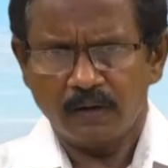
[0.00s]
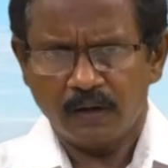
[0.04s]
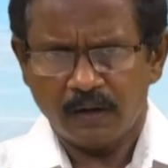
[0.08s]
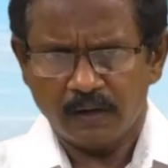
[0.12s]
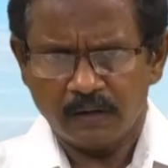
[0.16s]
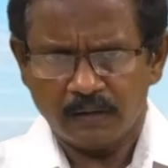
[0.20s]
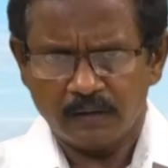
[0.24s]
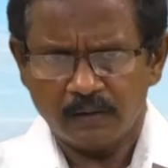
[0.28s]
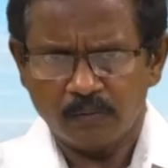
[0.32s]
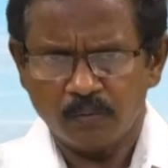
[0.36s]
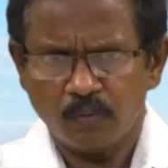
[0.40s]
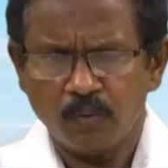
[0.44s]

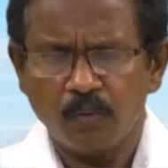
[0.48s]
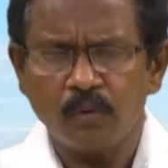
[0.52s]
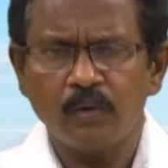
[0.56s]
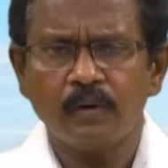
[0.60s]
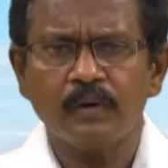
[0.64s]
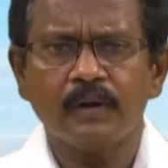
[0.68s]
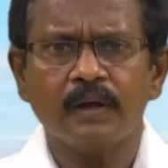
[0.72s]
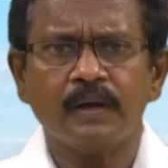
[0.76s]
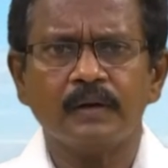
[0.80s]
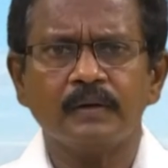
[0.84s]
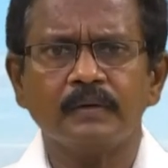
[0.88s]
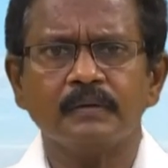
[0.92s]
அன்று ஒரு
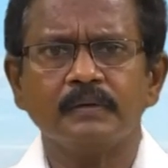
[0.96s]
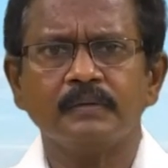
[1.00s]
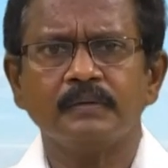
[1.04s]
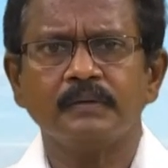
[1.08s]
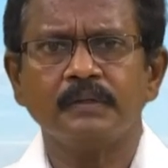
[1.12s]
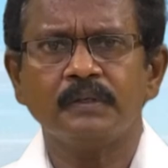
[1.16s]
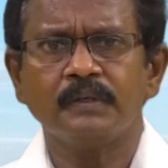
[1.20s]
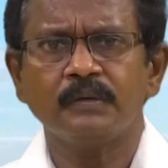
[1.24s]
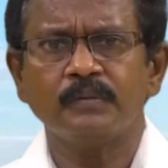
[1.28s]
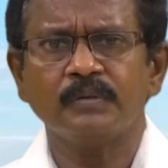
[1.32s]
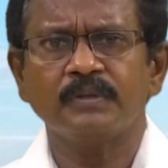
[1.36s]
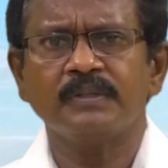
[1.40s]
நாள்
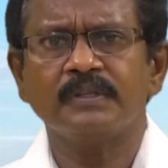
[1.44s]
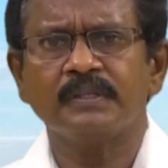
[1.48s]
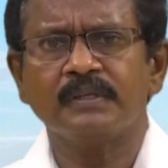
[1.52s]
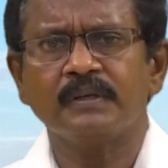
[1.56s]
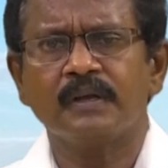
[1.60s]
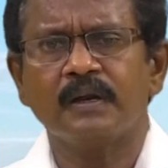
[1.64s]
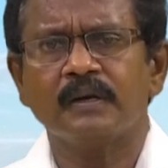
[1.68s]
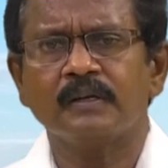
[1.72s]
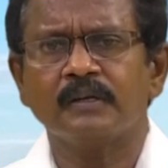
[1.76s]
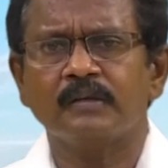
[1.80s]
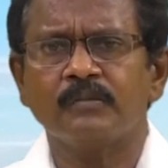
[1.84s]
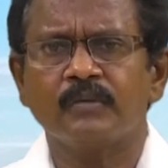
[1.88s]
இருபத்தி
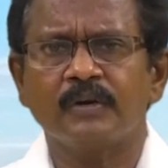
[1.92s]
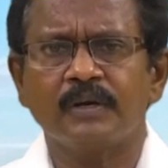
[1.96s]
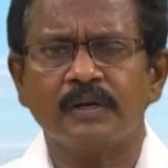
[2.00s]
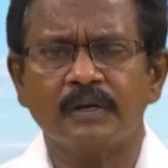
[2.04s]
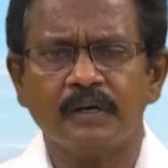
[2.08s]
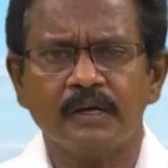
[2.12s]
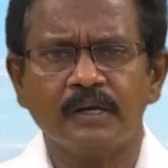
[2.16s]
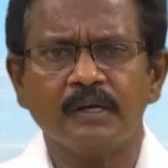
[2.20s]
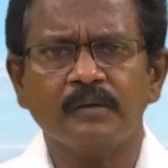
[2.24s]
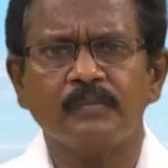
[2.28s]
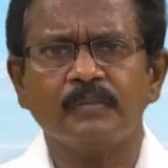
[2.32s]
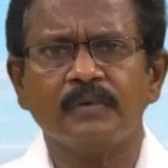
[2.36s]
நான்கு மணி
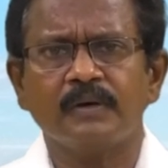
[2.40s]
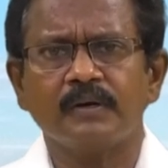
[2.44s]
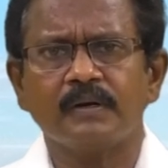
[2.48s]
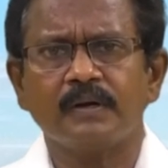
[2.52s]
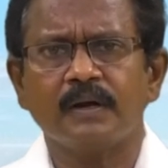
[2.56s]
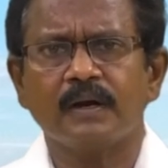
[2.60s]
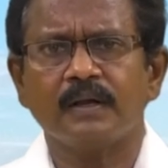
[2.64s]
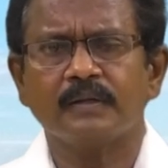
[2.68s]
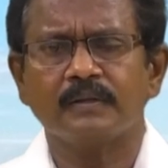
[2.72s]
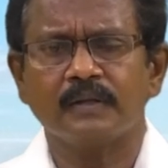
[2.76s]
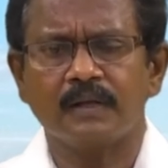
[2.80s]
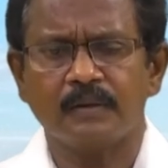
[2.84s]
நேரம்
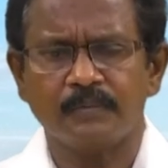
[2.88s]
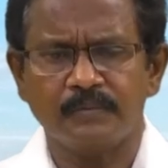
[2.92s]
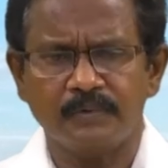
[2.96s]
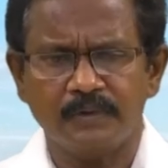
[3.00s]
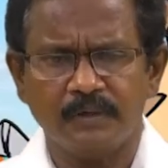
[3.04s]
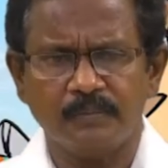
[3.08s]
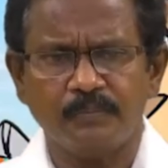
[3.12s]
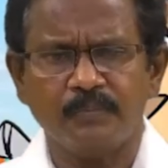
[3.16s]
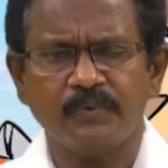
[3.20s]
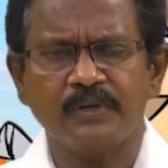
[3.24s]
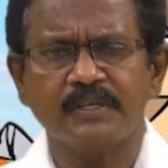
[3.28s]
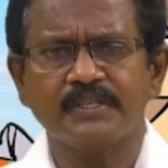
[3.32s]
என்றால் அதை
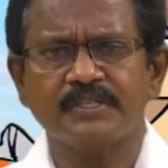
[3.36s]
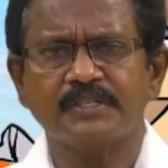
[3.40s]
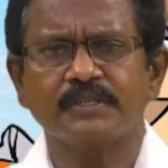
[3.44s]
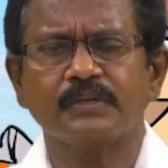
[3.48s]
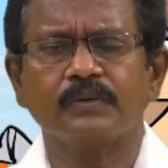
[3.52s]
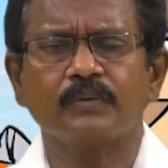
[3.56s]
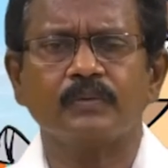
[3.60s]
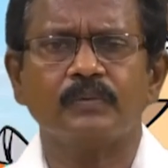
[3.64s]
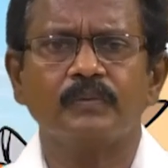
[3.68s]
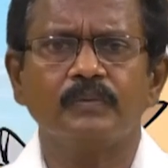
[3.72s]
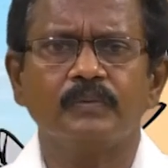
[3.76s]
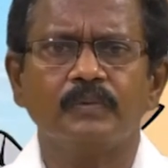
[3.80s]
அப்படியே
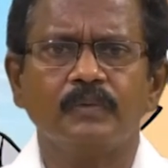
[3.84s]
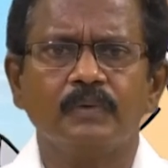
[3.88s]
பிரிச்சுக்கணும்